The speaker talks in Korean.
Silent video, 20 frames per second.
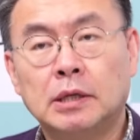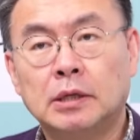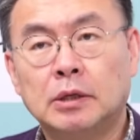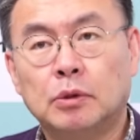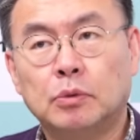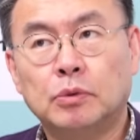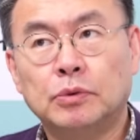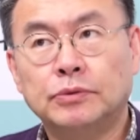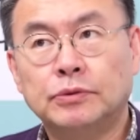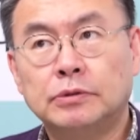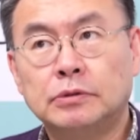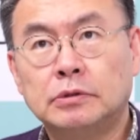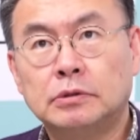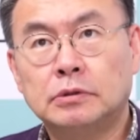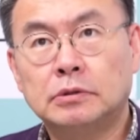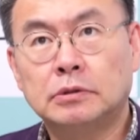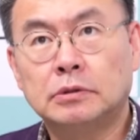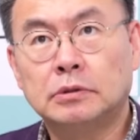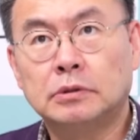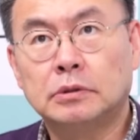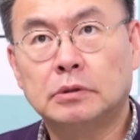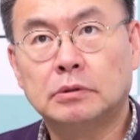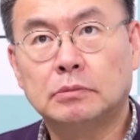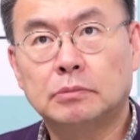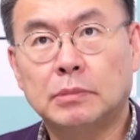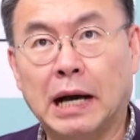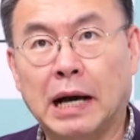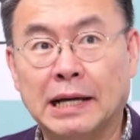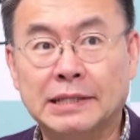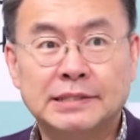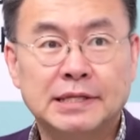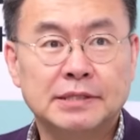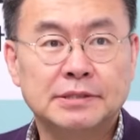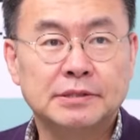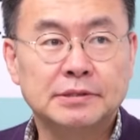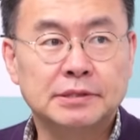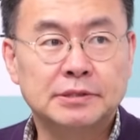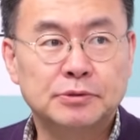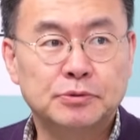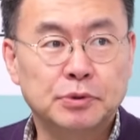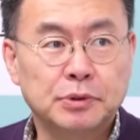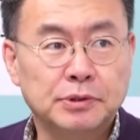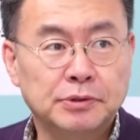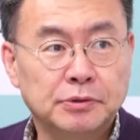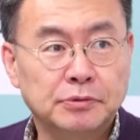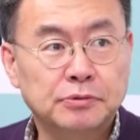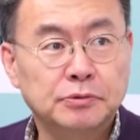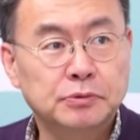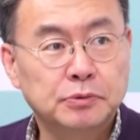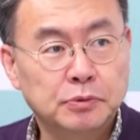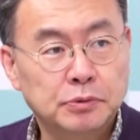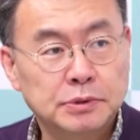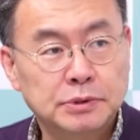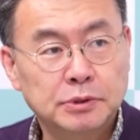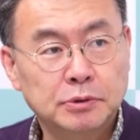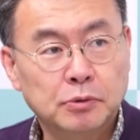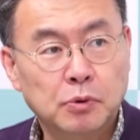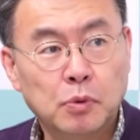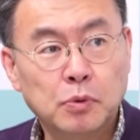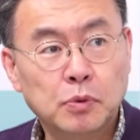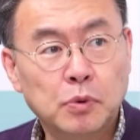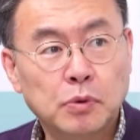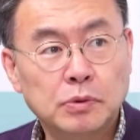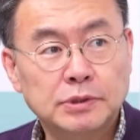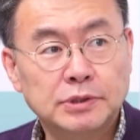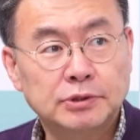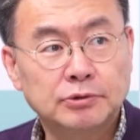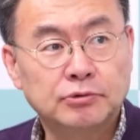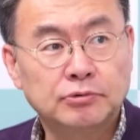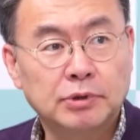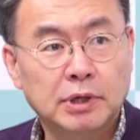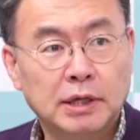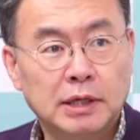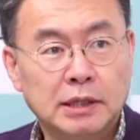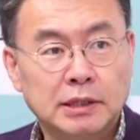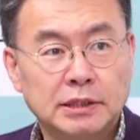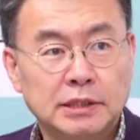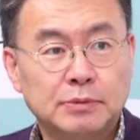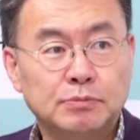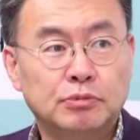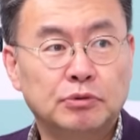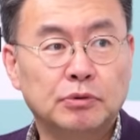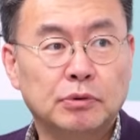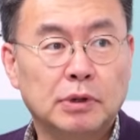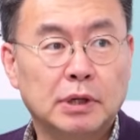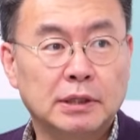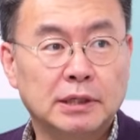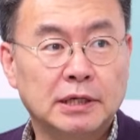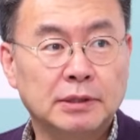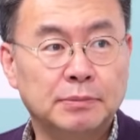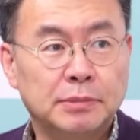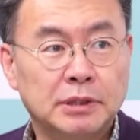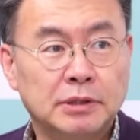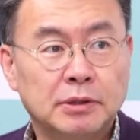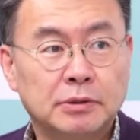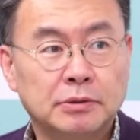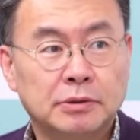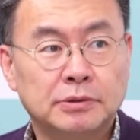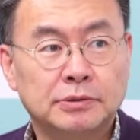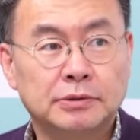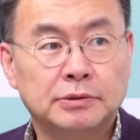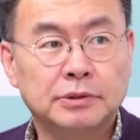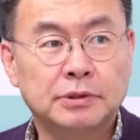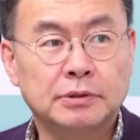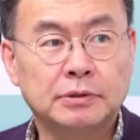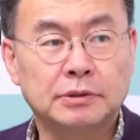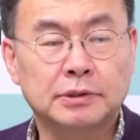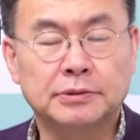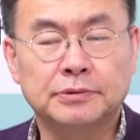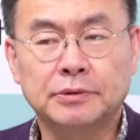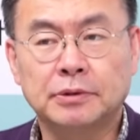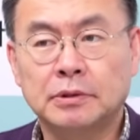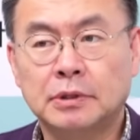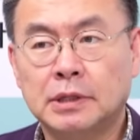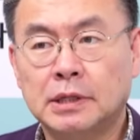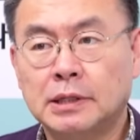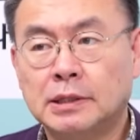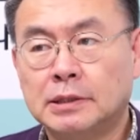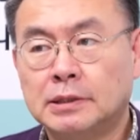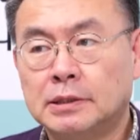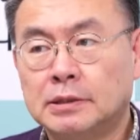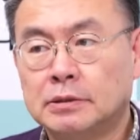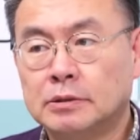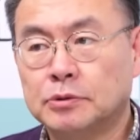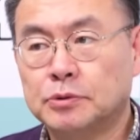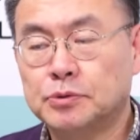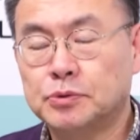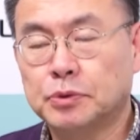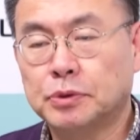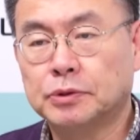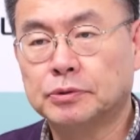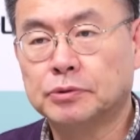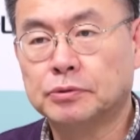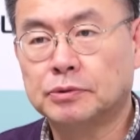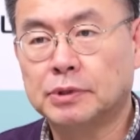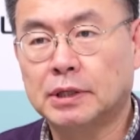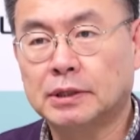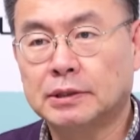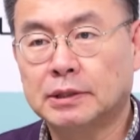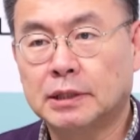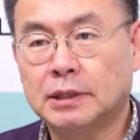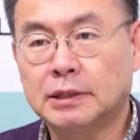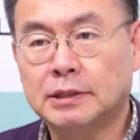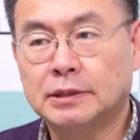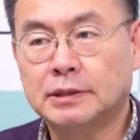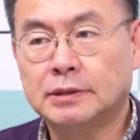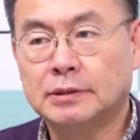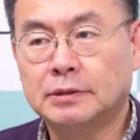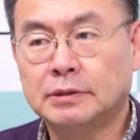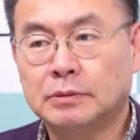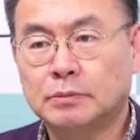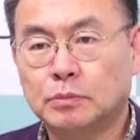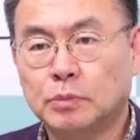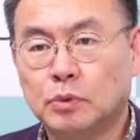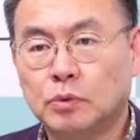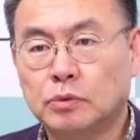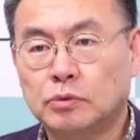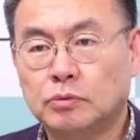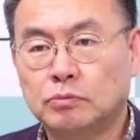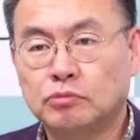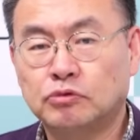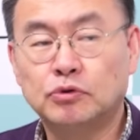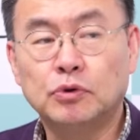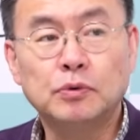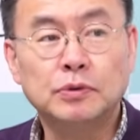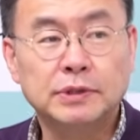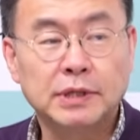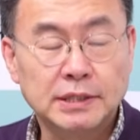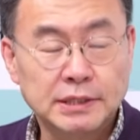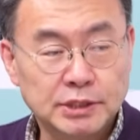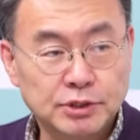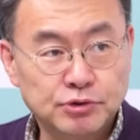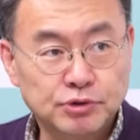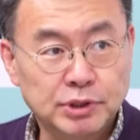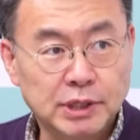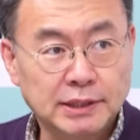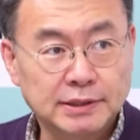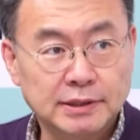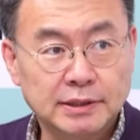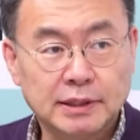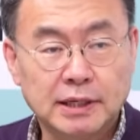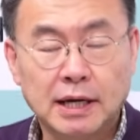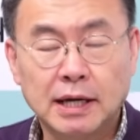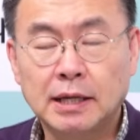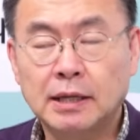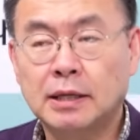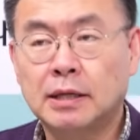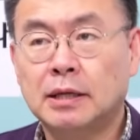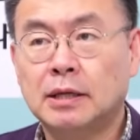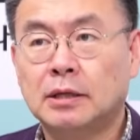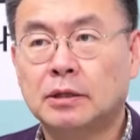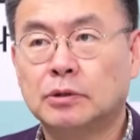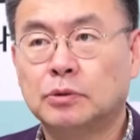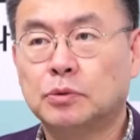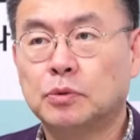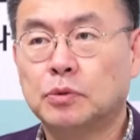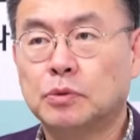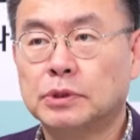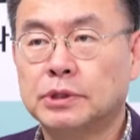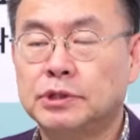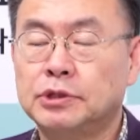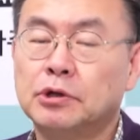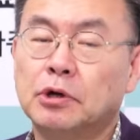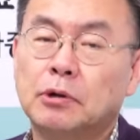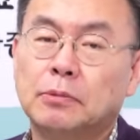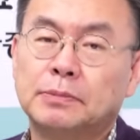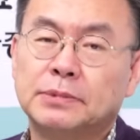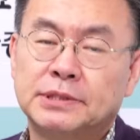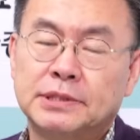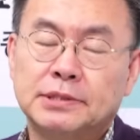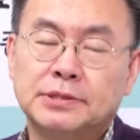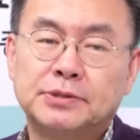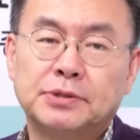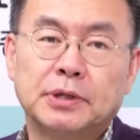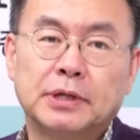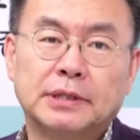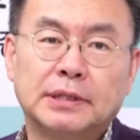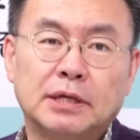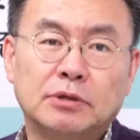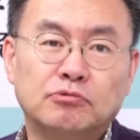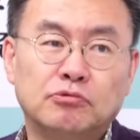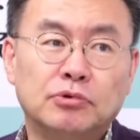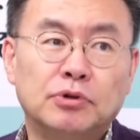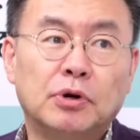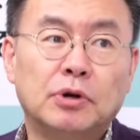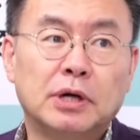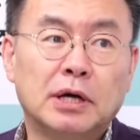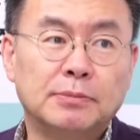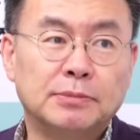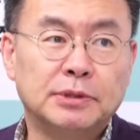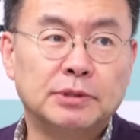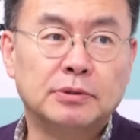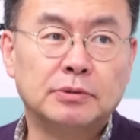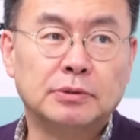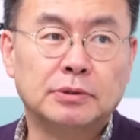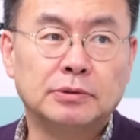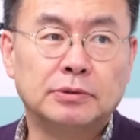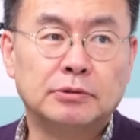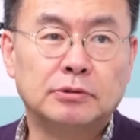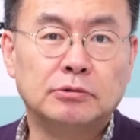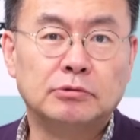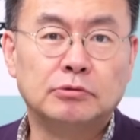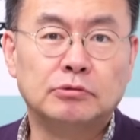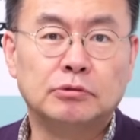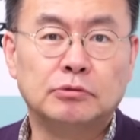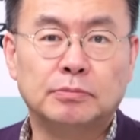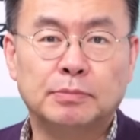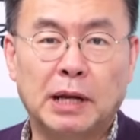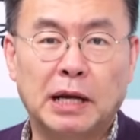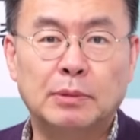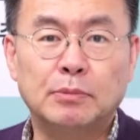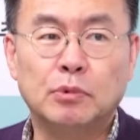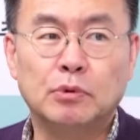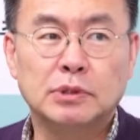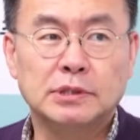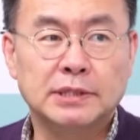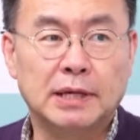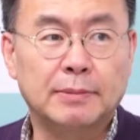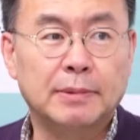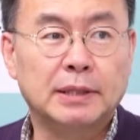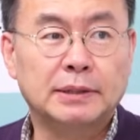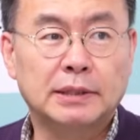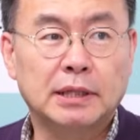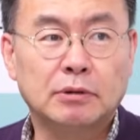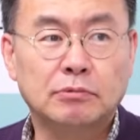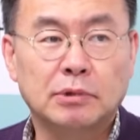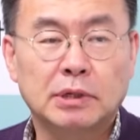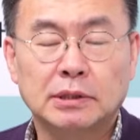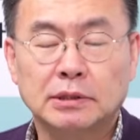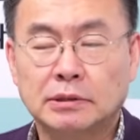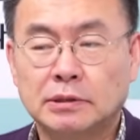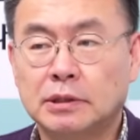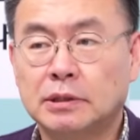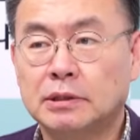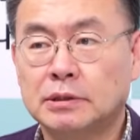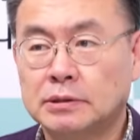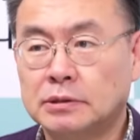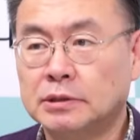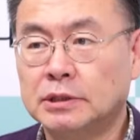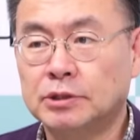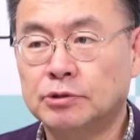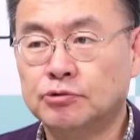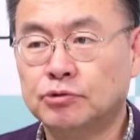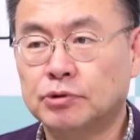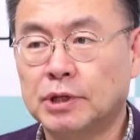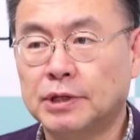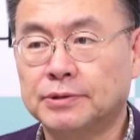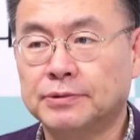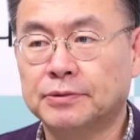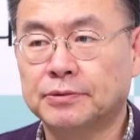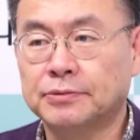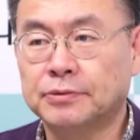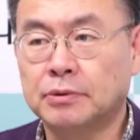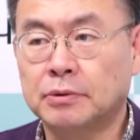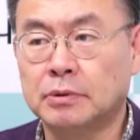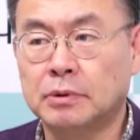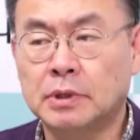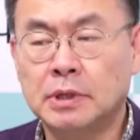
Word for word: 오늘 아시아 증시 쪽에서도 또 이제 홍콩 지수가 한 2% 가까이 밀렸거든요. 네. 그래서 그쪽에서도 약간 뭐 부동산 이슈라든가 또 기업 실적에 대한 우려감 이런 것들로 발목을 잡았다고 하는 이슈가 있어서